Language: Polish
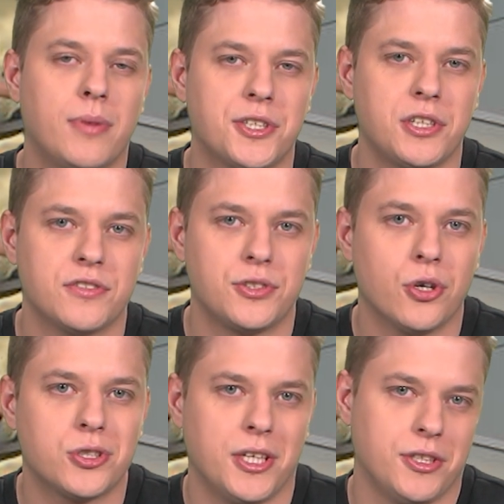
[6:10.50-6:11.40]
bardziej
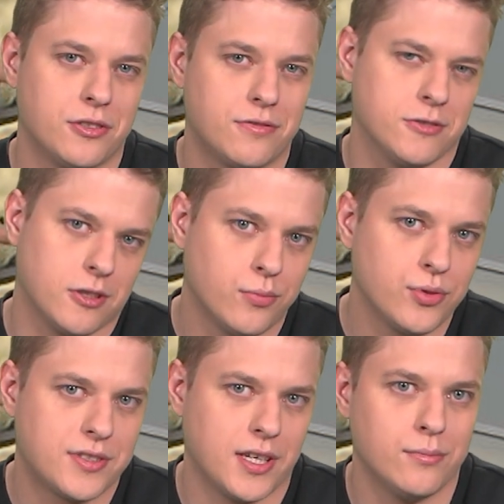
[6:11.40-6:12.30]
wzniośle niż w
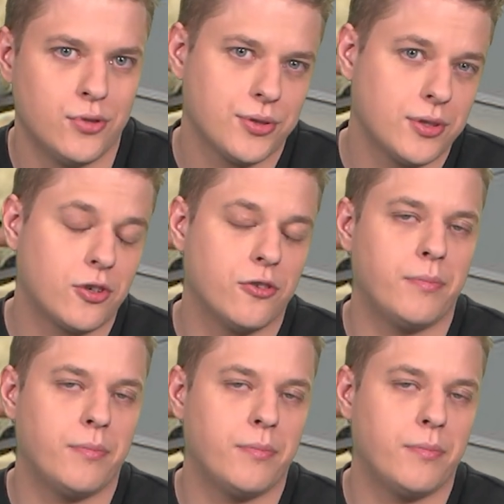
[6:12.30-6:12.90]
fotobudce było tylko w